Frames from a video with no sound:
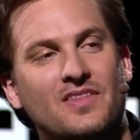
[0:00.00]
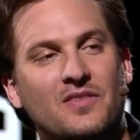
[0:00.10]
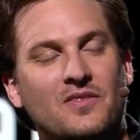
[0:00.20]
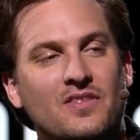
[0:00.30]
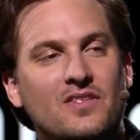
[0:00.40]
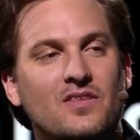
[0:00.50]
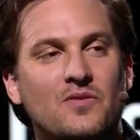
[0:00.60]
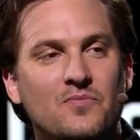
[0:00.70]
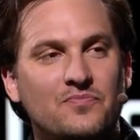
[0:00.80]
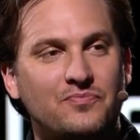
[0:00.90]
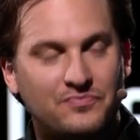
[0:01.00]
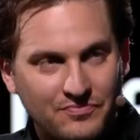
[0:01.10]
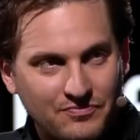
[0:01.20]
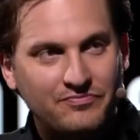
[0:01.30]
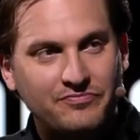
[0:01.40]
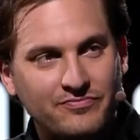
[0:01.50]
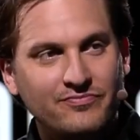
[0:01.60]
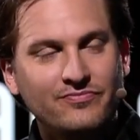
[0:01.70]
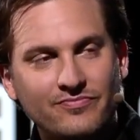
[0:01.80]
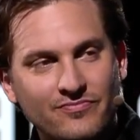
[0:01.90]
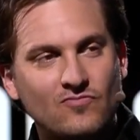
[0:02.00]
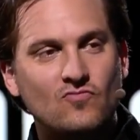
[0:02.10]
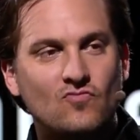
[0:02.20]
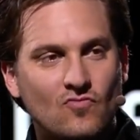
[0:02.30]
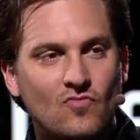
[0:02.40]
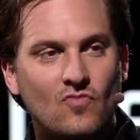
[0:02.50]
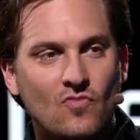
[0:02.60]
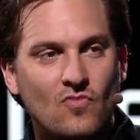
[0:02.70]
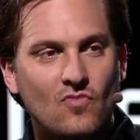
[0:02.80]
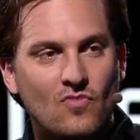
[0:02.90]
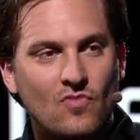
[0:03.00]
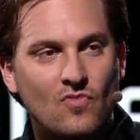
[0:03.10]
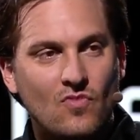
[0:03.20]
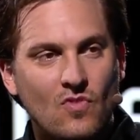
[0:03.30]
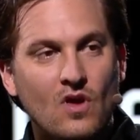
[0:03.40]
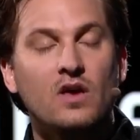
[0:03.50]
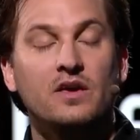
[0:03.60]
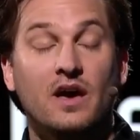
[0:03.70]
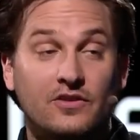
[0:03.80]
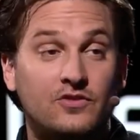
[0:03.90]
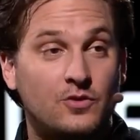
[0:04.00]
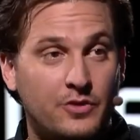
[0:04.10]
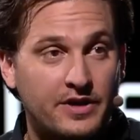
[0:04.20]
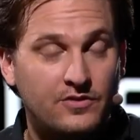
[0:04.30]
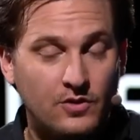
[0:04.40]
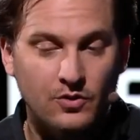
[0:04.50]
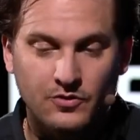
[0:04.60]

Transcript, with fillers: vậy một bộ sưu tập gói có thể đổi lấy nfts Đúng, chính xác.